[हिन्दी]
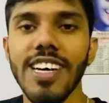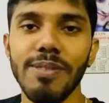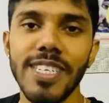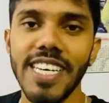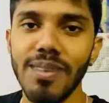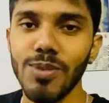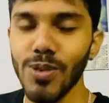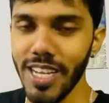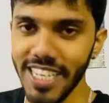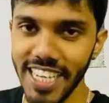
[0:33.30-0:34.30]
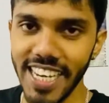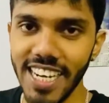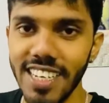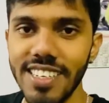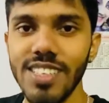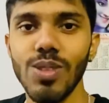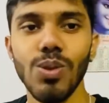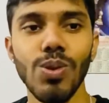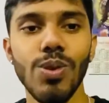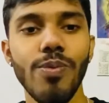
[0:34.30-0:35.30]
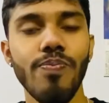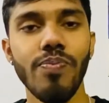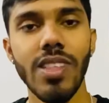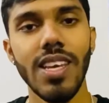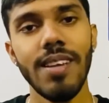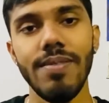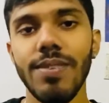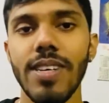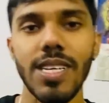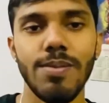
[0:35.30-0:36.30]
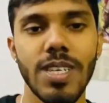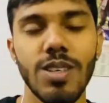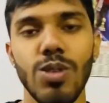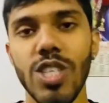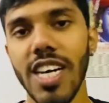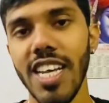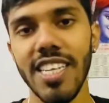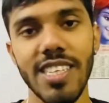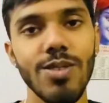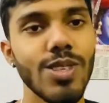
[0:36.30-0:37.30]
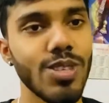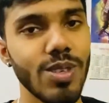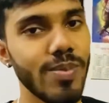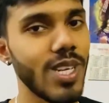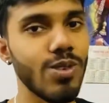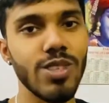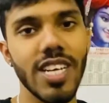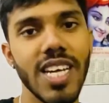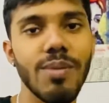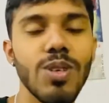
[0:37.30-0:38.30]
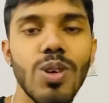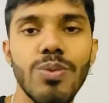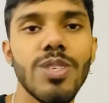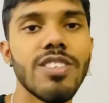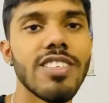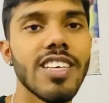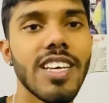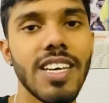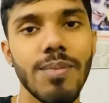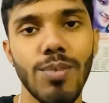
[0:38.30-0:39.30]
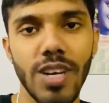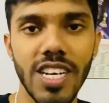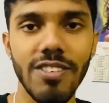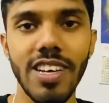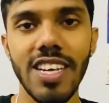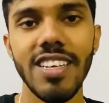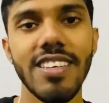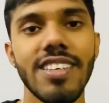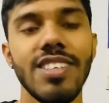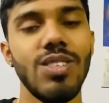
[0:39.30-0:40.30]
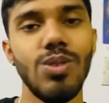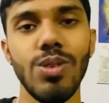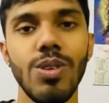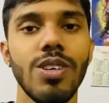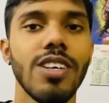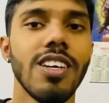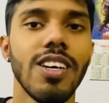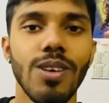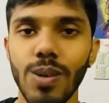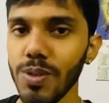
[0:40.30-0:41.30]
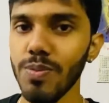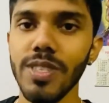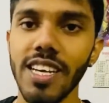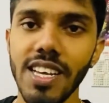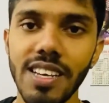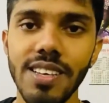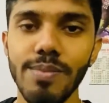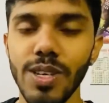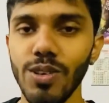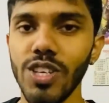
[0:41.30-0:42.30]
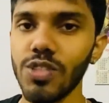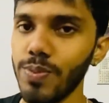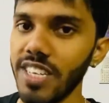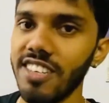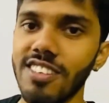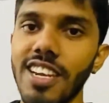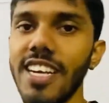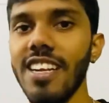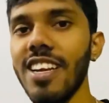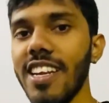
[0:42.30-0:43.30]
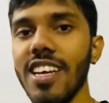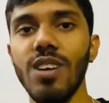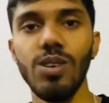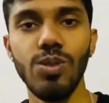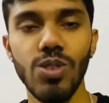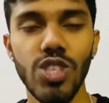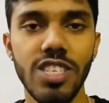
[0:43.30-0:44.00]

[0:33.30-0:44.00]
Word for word: अभी टाइम हो रहा है ग्यारह तो मैं फटाफट कुछ खा लेता हूँ क्योंकि मेरे को जाना है अभी ऑफिस पुराने वाले जो ऑफिस में जाना है मेरे को एक्सपीरियंस लेटर लेना है और कुछ